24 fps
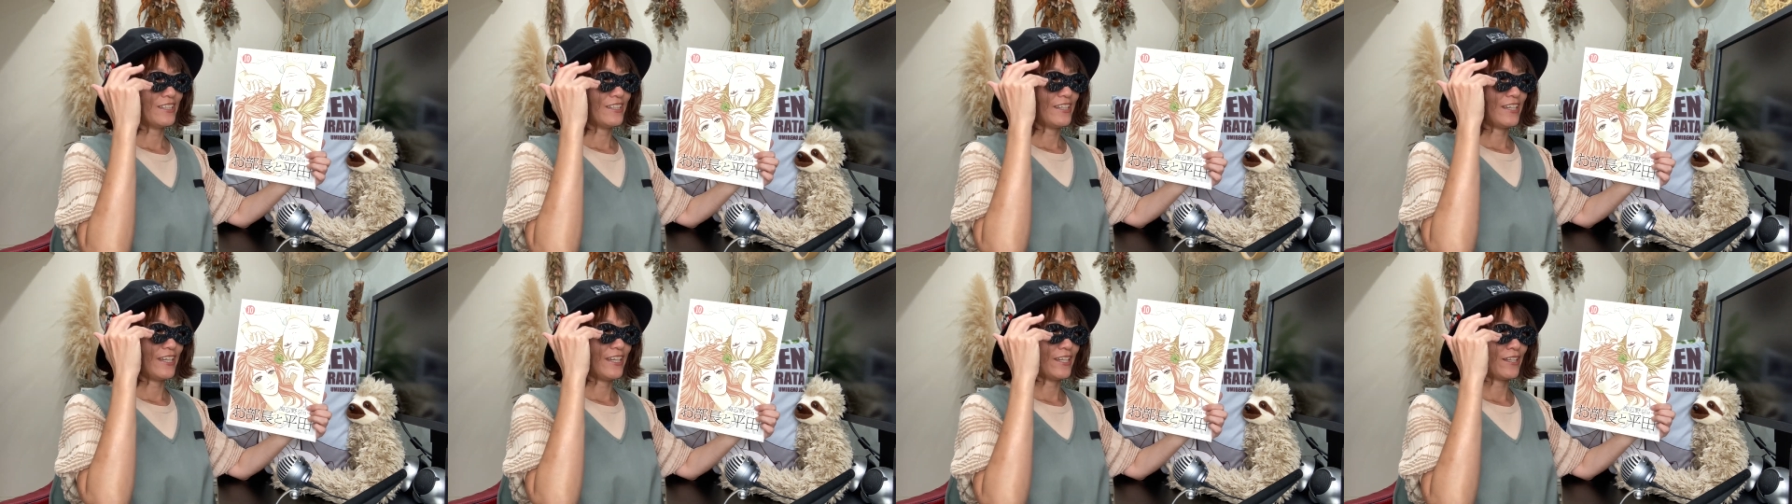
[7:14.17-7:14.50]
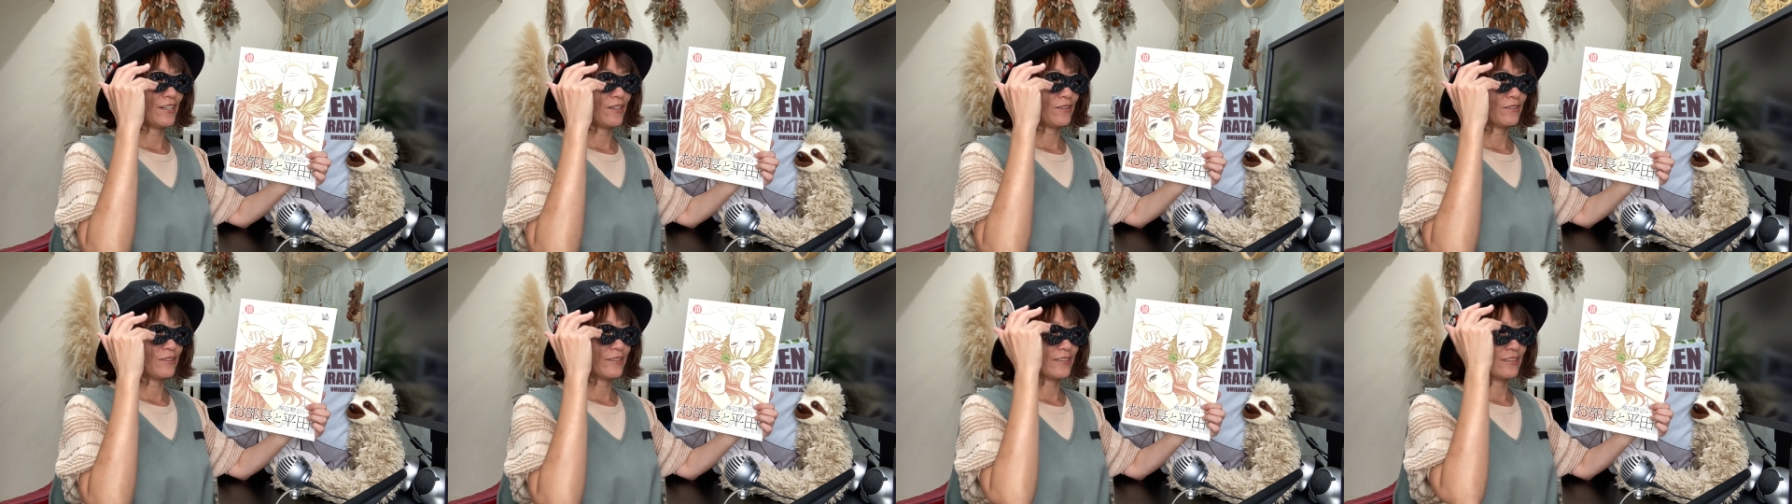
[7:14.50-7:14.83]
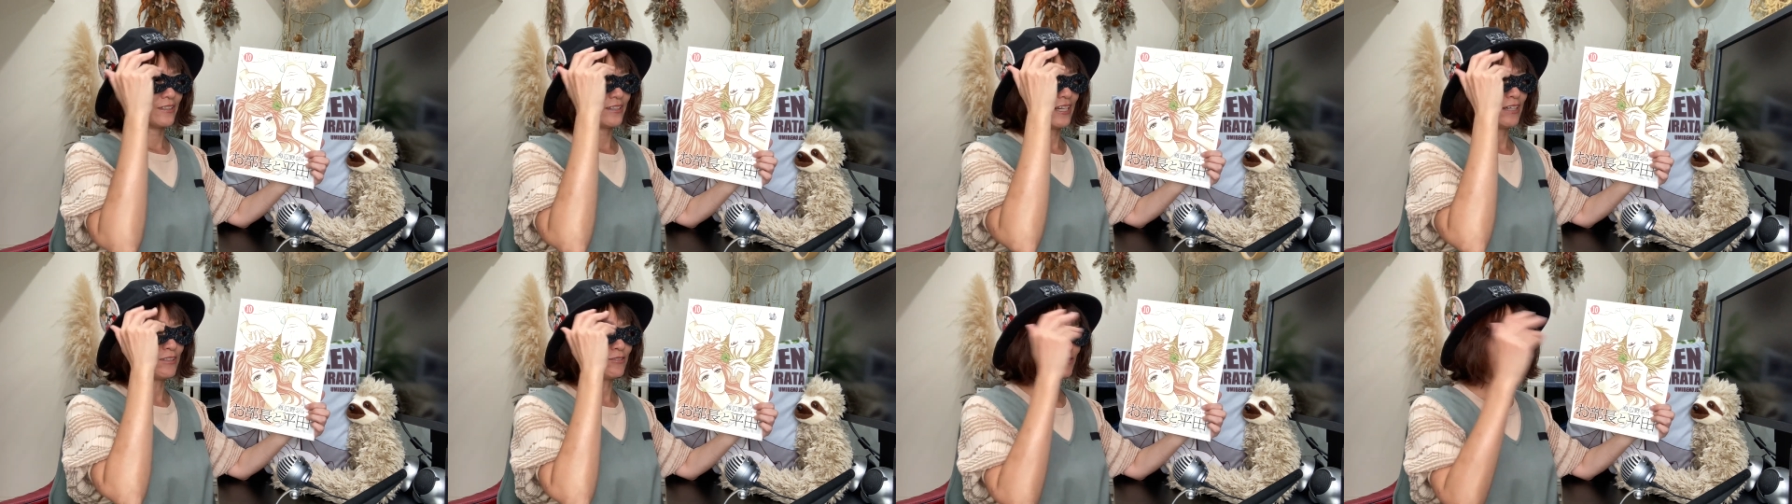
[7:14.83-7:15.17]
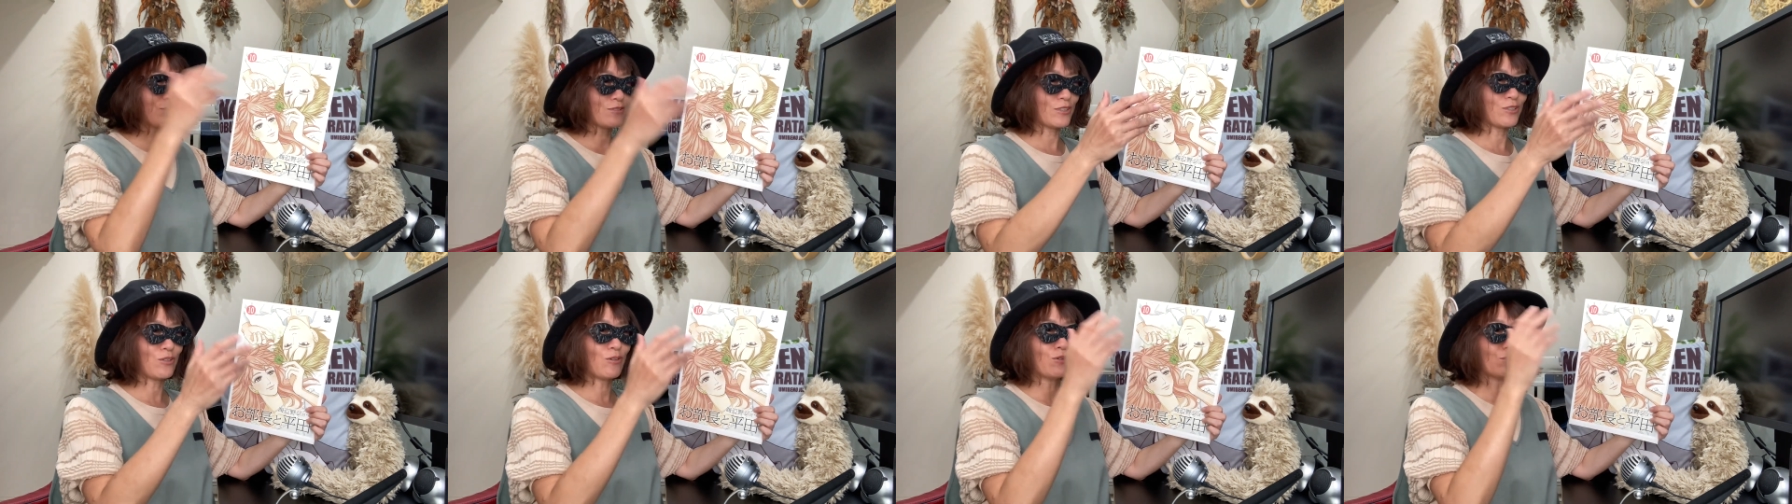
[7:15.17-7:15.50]
えー、買
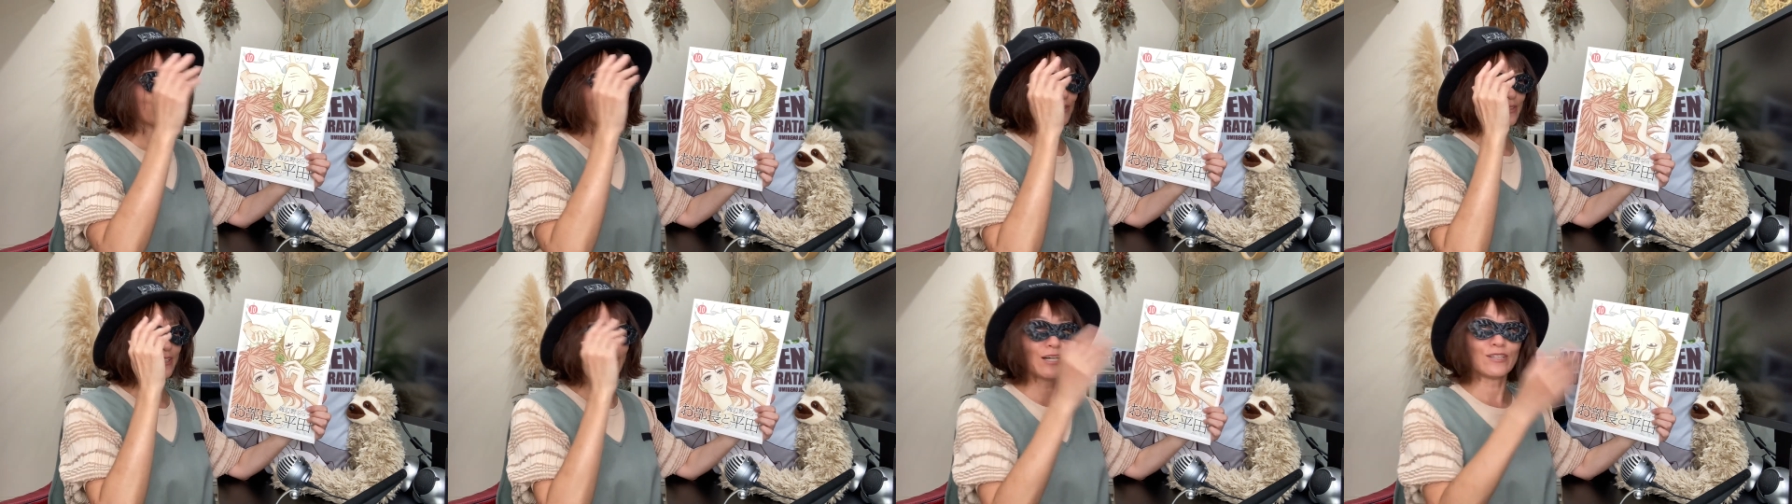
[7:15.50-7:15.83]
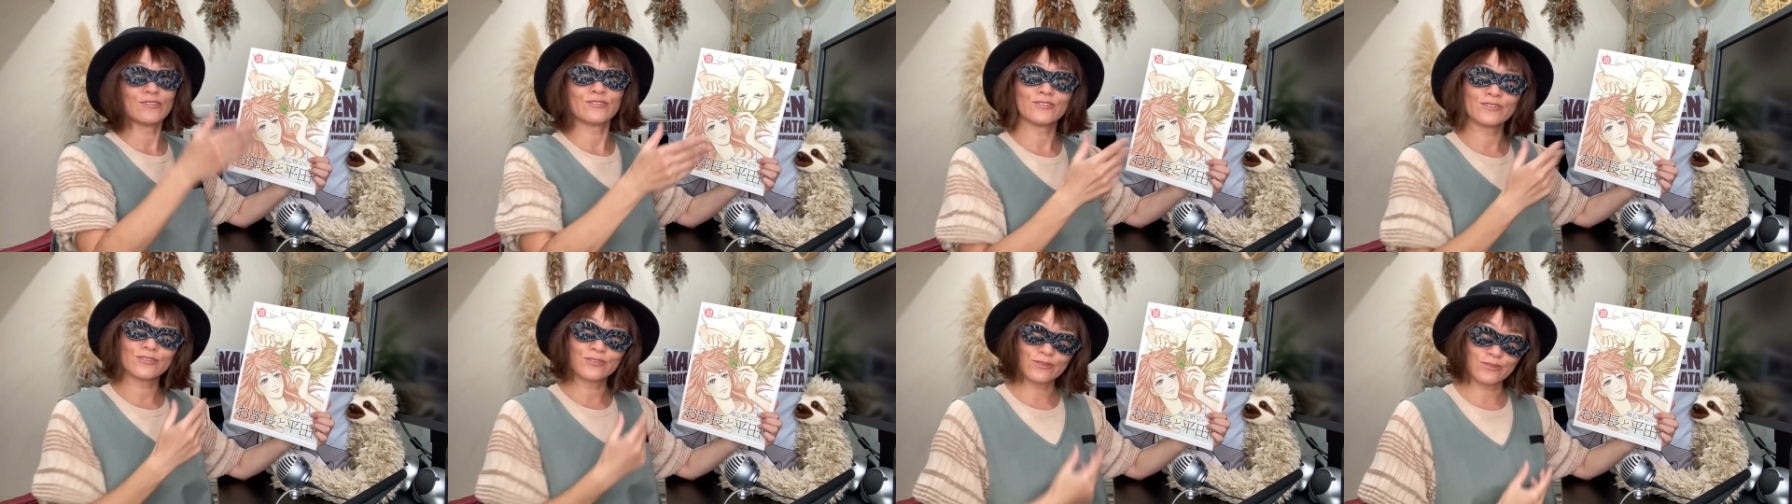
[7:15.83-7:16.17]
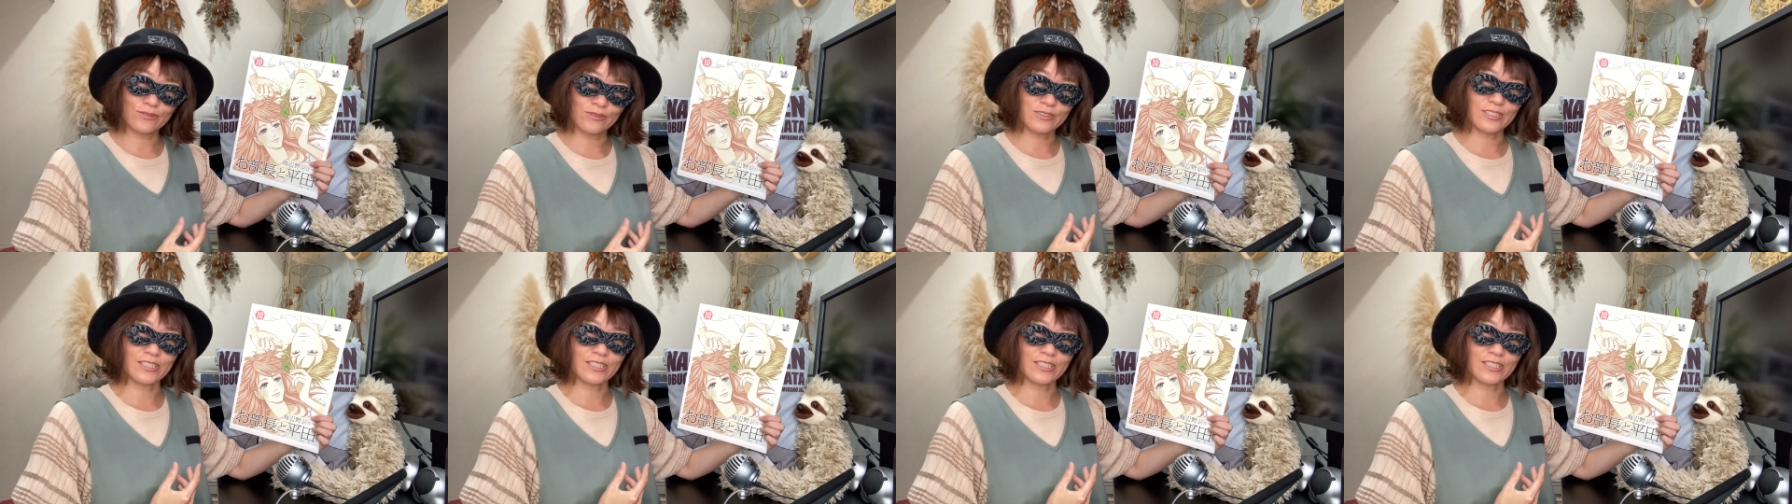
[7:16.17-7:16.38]
うイコールダウンロード